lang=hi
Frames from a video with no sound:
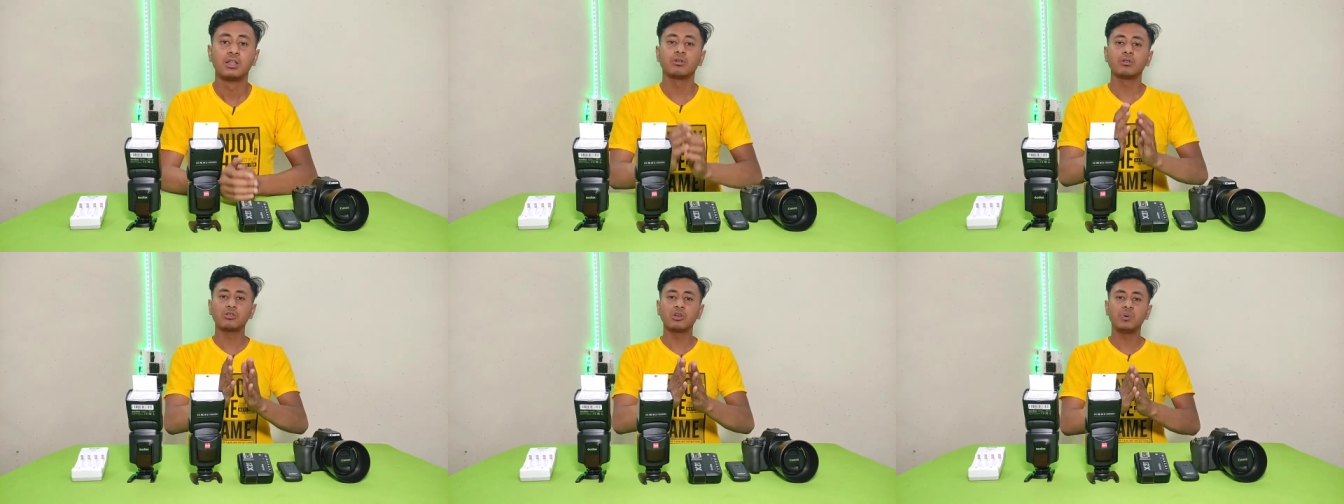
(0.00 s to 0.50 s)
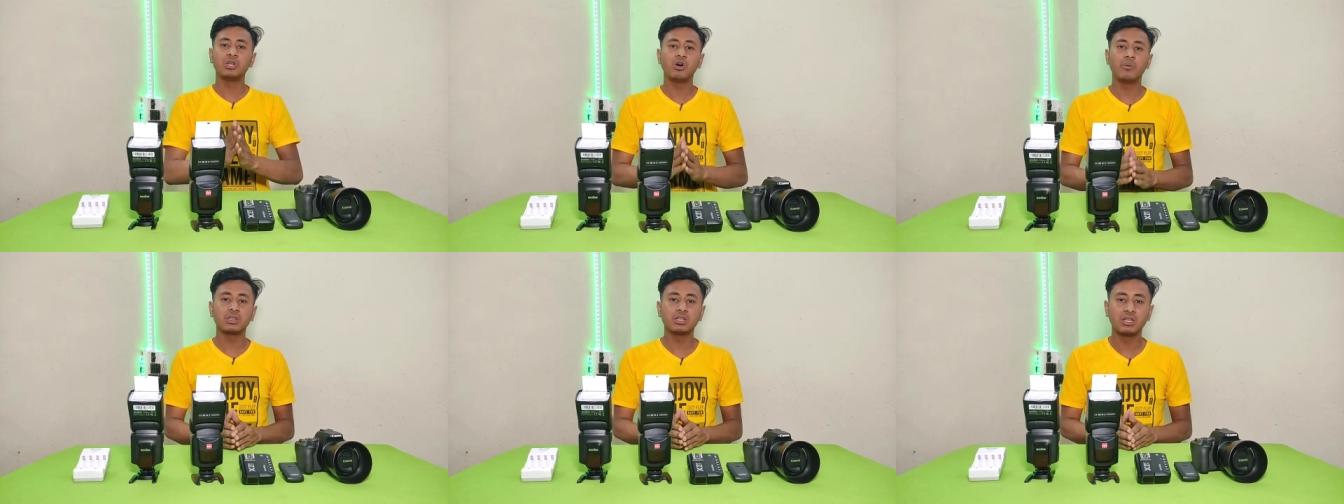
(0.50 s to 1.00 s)
तो दोस्तों
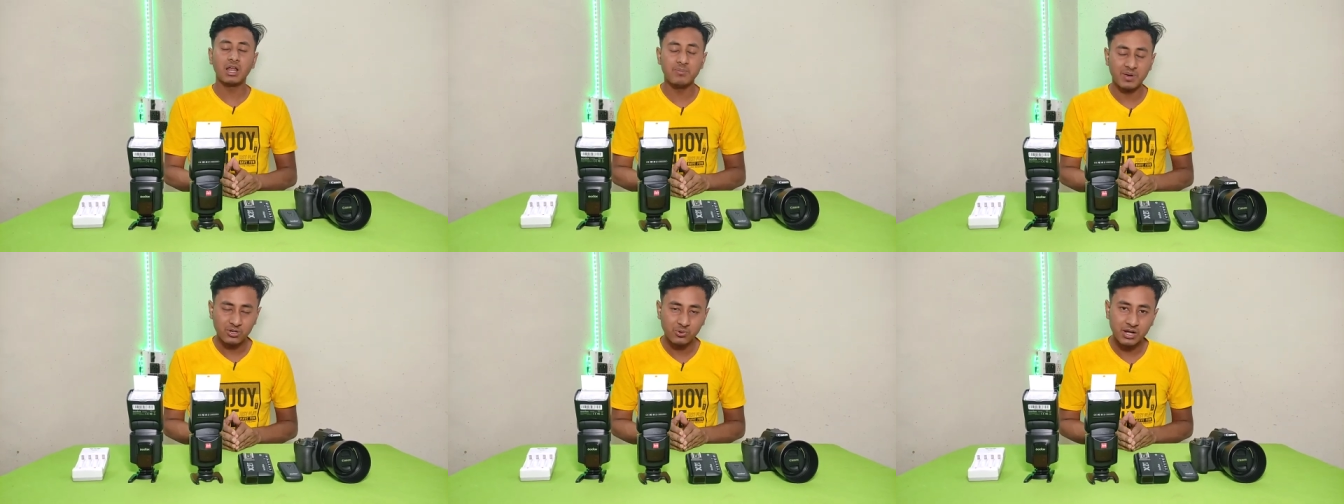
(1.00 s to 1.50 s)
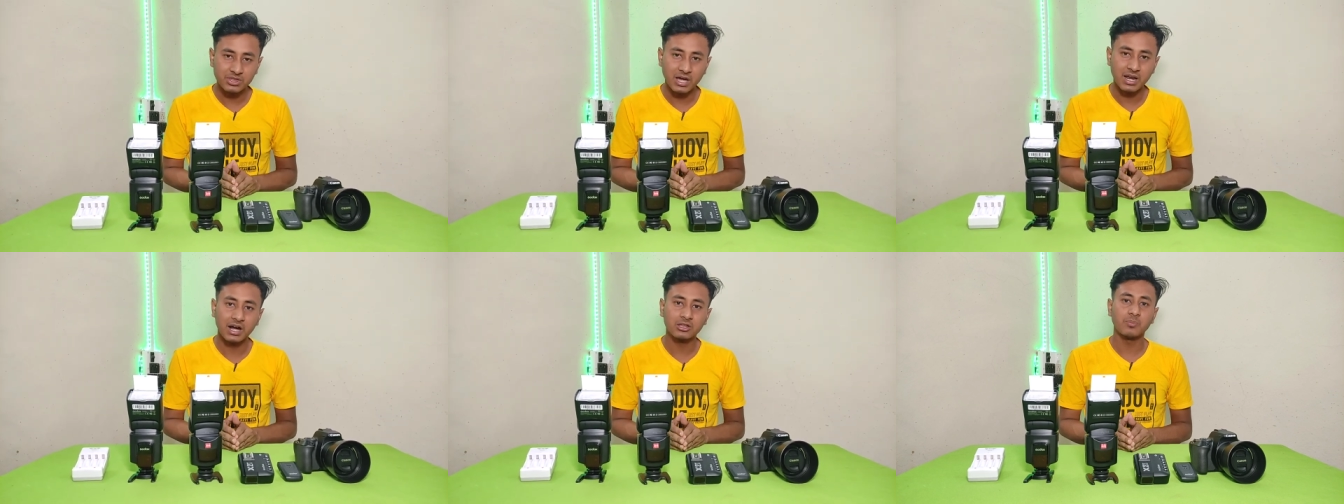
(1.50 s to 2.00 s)
वीडियो बस इतना ही वीडियो
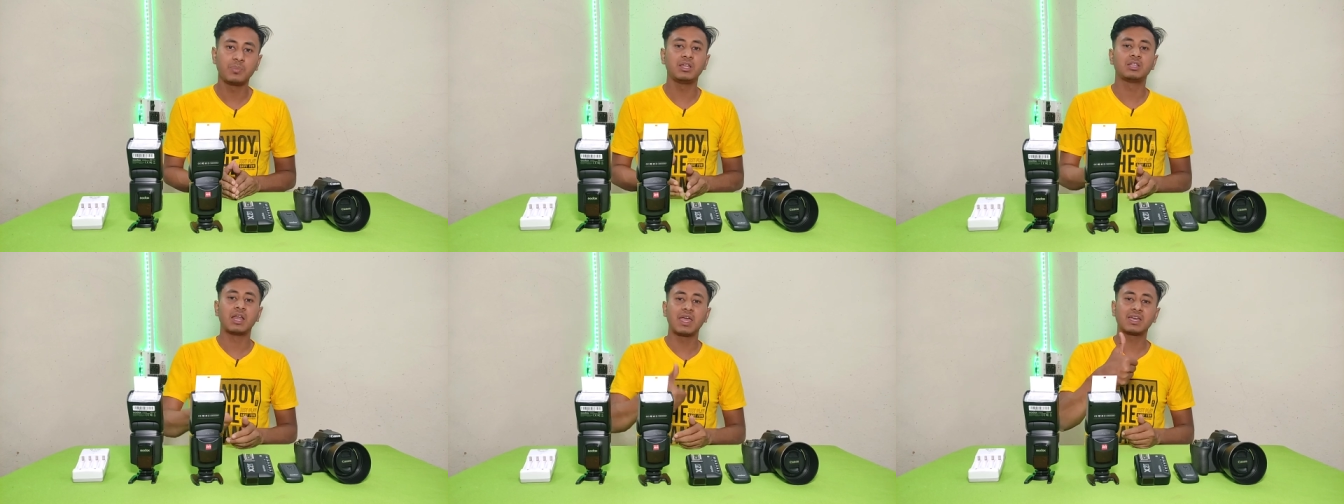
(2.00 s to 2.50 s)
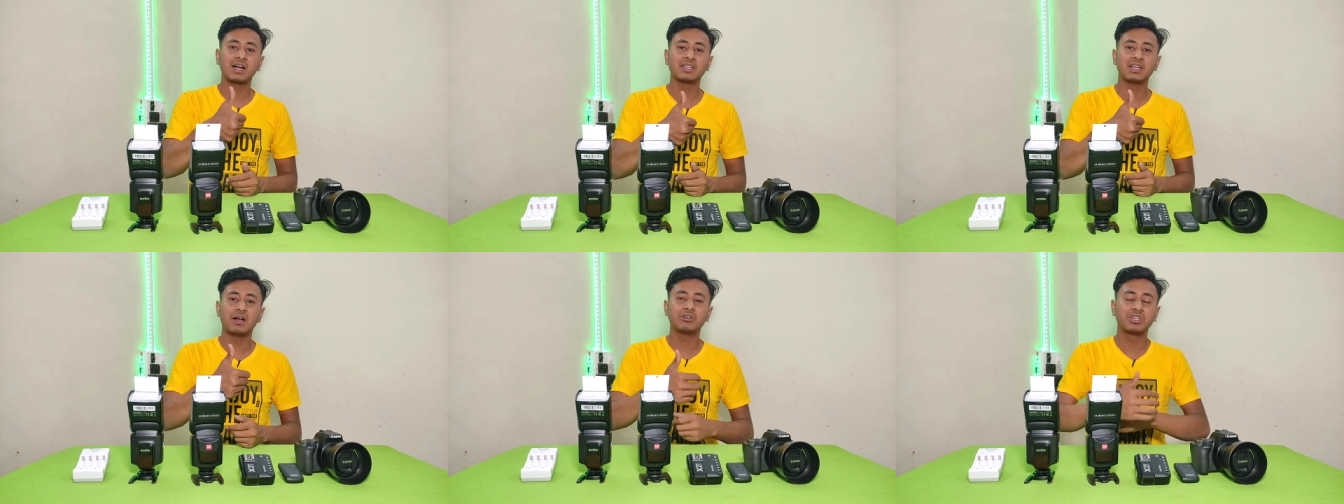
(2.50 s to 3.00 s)
अच्छा लगा तो प्लीज़ लाइक कर
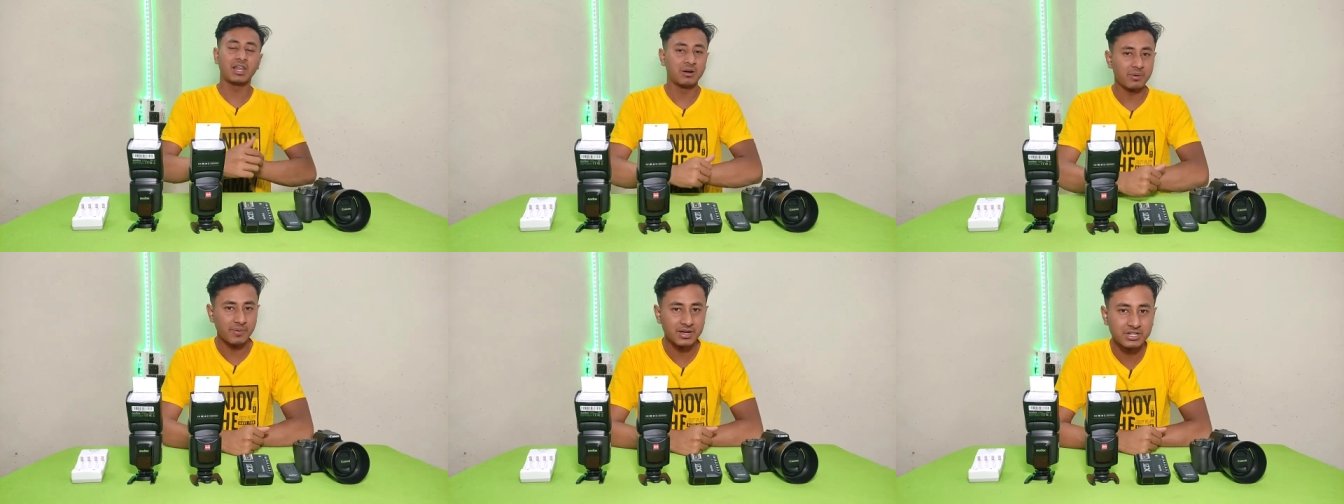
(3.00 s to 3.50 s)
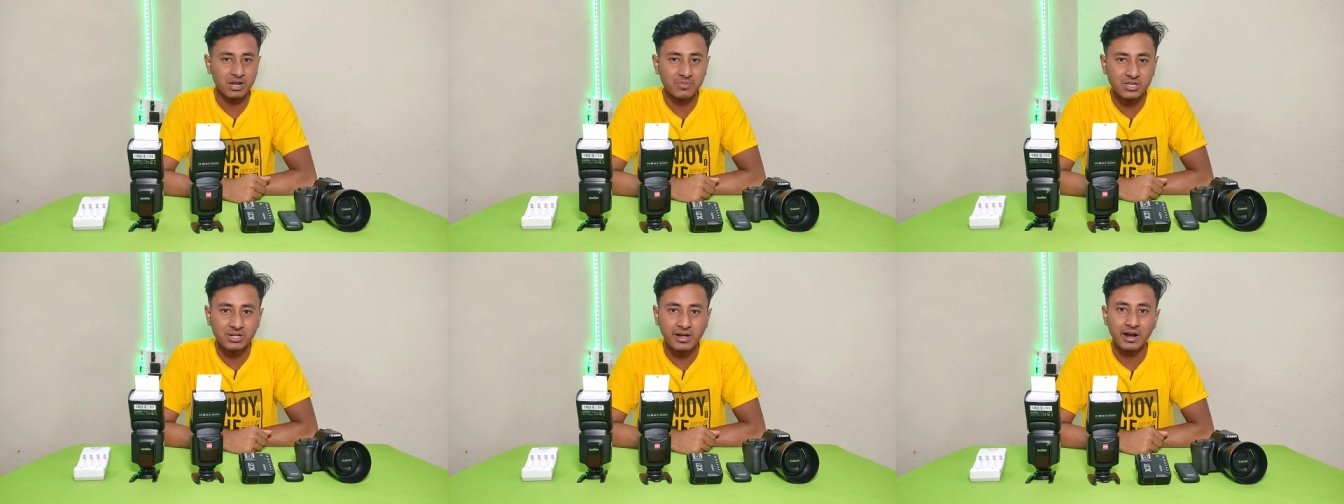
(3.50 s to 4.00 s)
देना और चैनल पर फर्स्ट टाइम
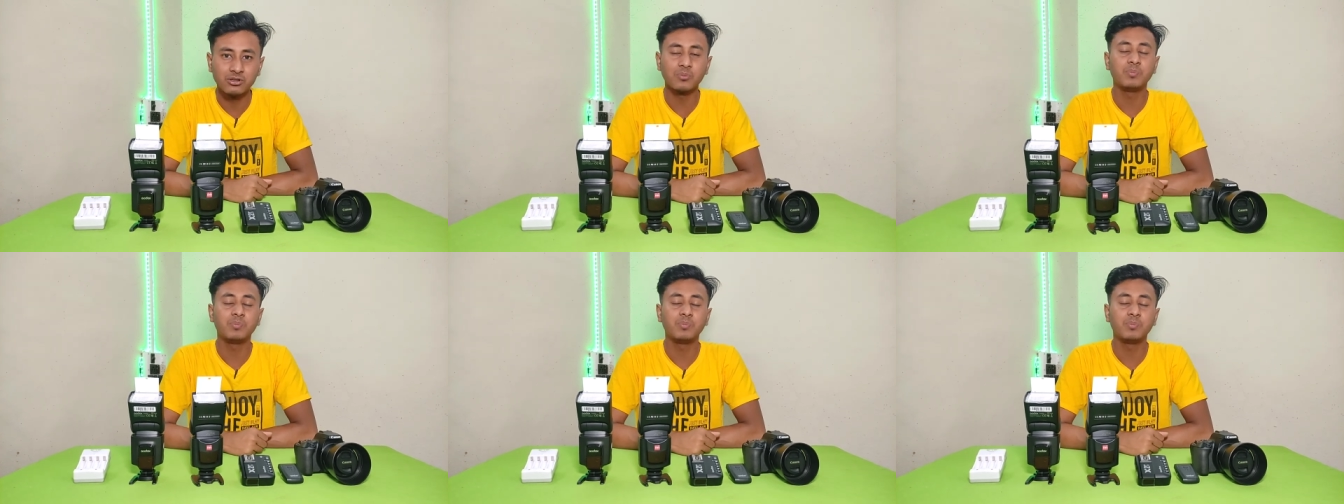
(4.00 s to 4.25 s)
विजिट करा